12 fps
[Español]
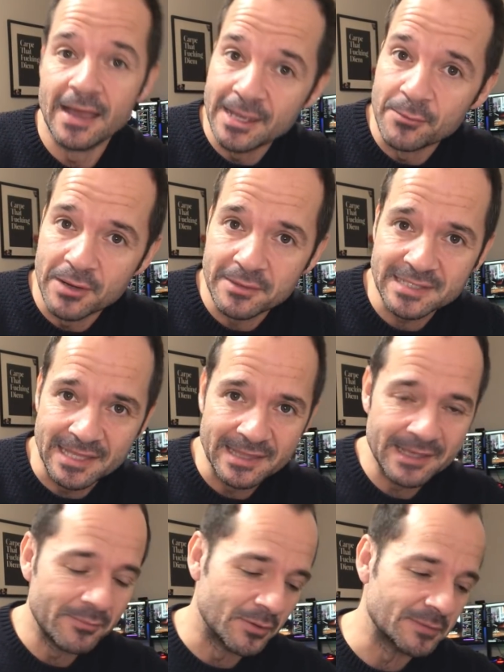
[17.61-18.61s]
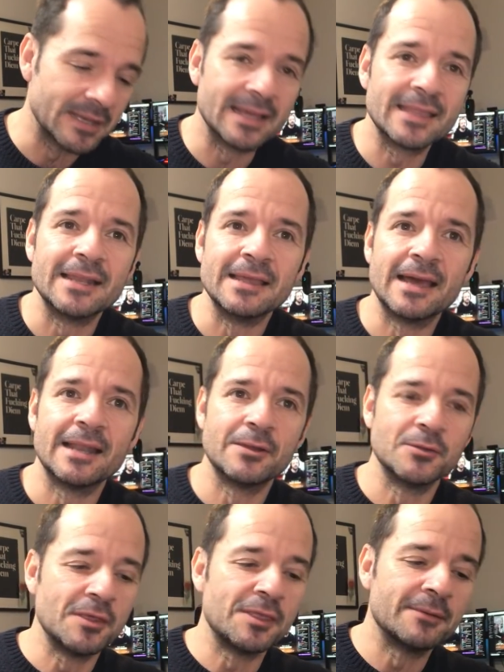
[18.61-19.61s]
Aquí mola bastante, ¿eh? Pues venga, dale, a la
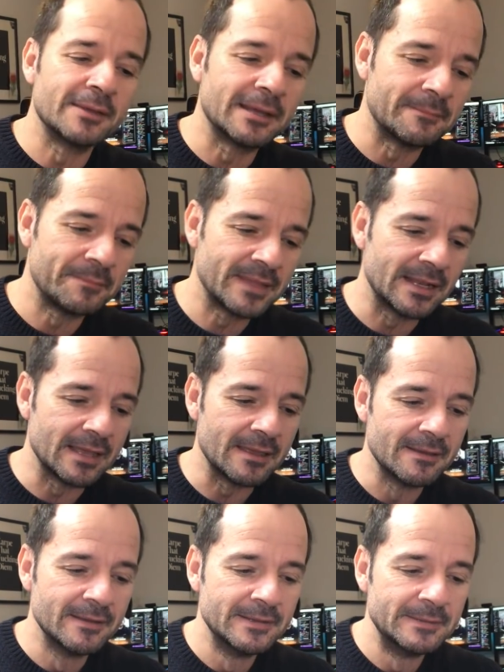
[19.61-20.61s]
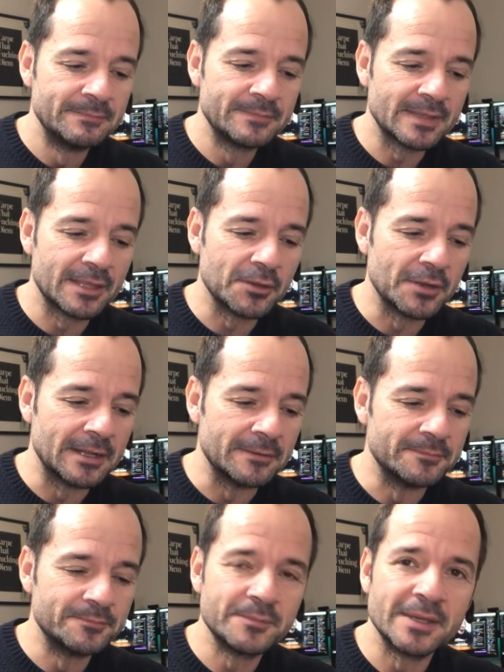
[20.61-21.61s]
noticia, venga, dale ahí. Nacional,
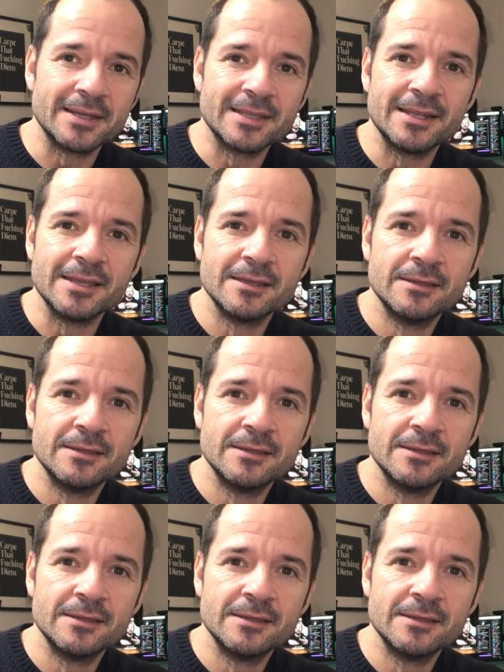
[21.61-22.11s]
venga, dale.